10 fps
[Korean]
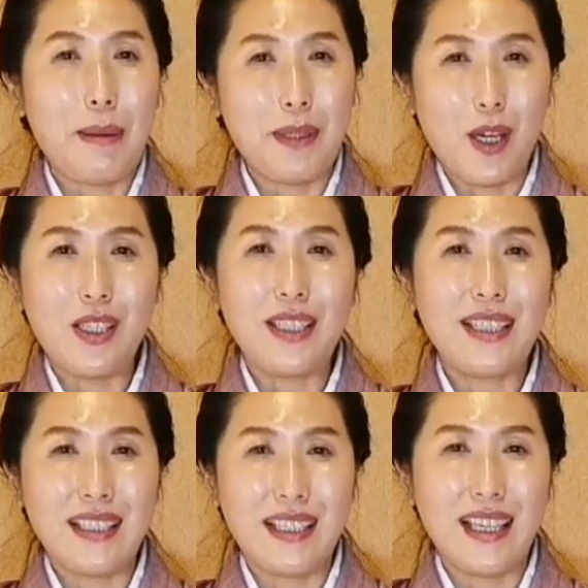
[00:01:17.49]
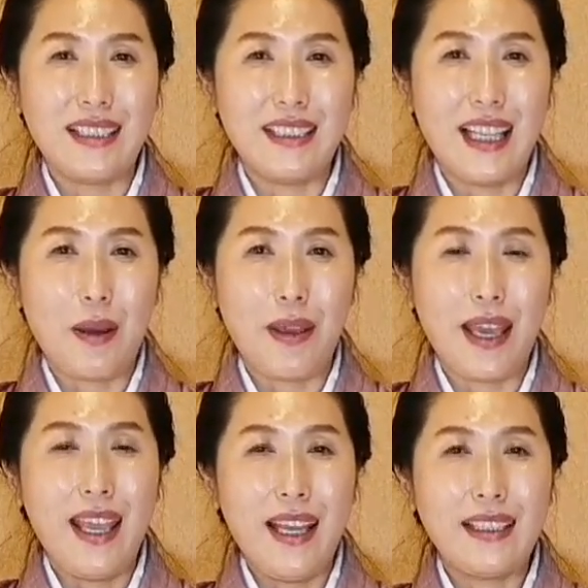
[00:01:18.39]
밤 10시까지 하는
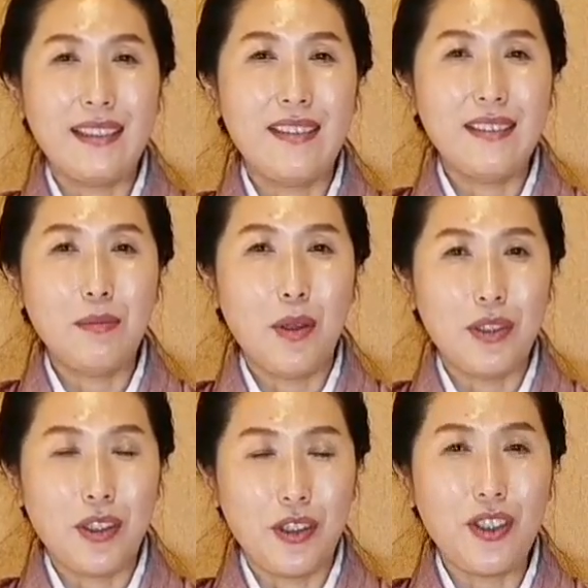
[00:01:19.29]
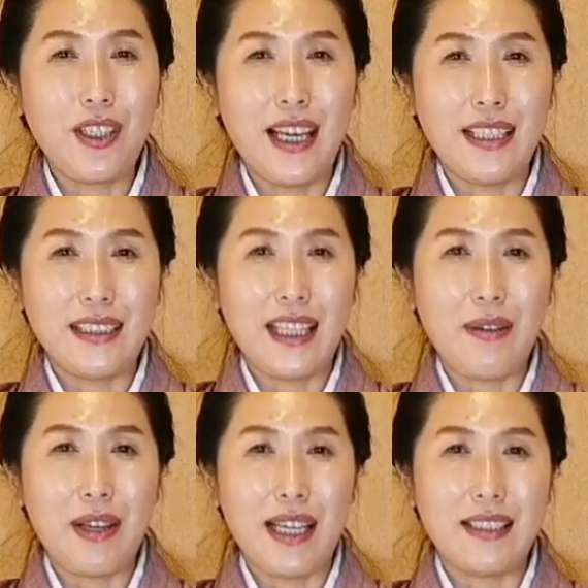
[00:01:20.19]
다회 그거는 뭐 저녁에
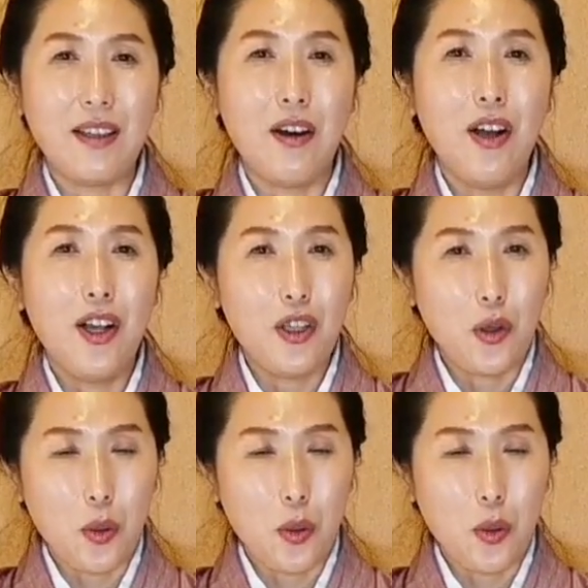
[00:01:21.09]
하는 다회라서